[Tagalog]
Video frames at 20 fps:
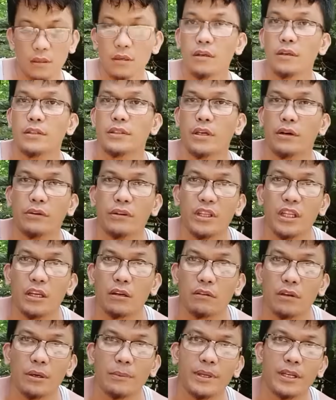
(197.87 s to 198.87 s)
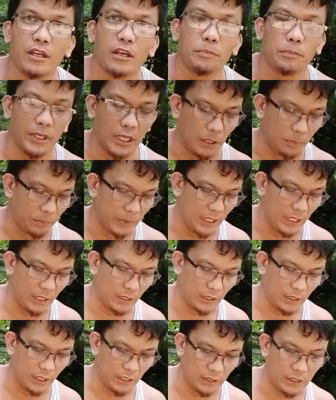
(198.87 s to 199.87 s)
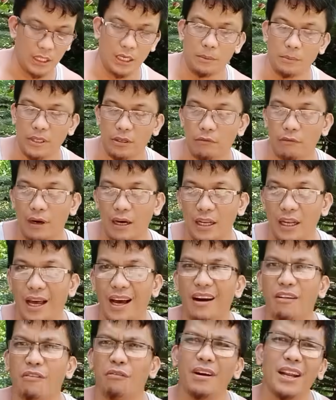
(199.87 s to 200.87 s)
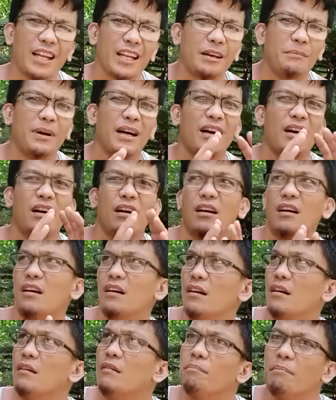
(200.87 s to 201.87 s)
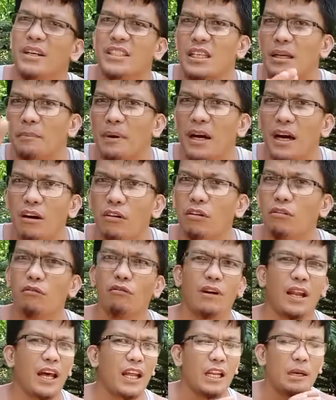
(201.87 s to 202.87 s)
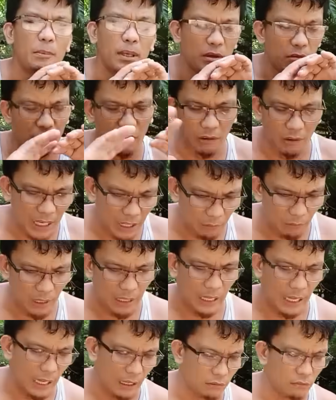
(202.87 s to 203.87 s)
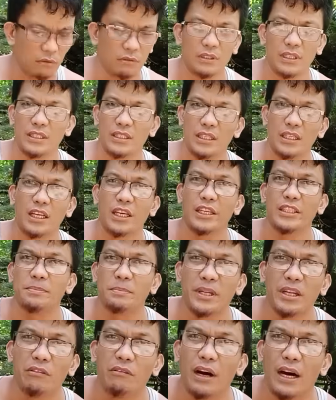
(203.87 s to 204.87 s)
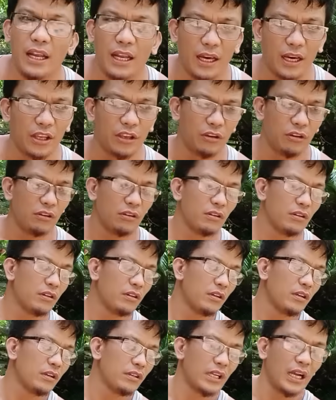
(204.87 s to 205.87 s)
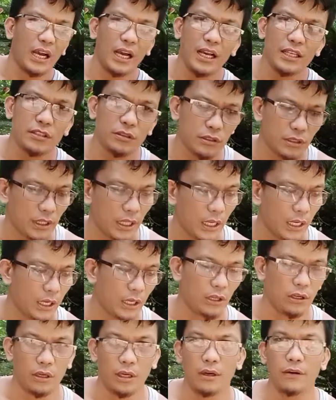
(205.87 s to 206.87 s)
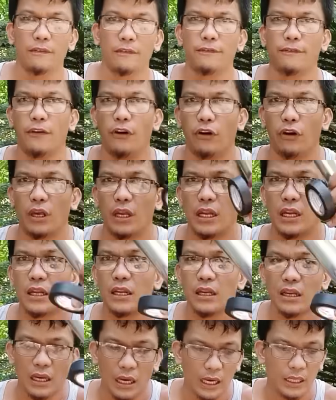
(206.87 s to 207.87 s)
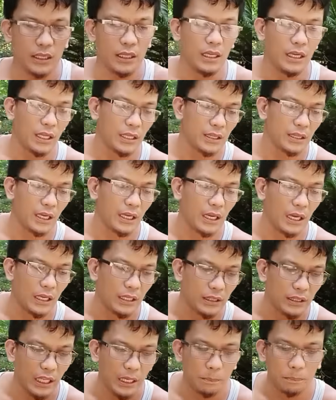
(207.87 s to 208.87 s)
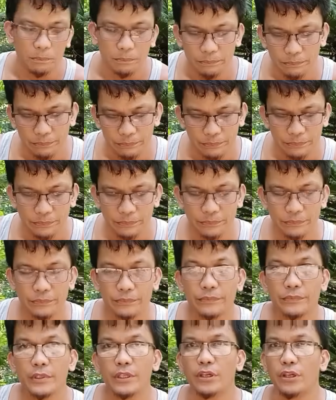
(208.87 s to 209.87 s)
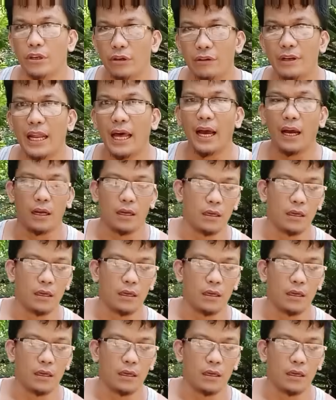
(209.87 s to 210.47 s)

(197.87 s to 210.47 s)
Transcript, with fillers: So hindi ko naman kayo pinipilit guys na maniwala. Wala namang masama or wala namang mawawala kung just in case maniwala kayo. Gagastos lang kayo ng foil at electrical tape. Yun lang.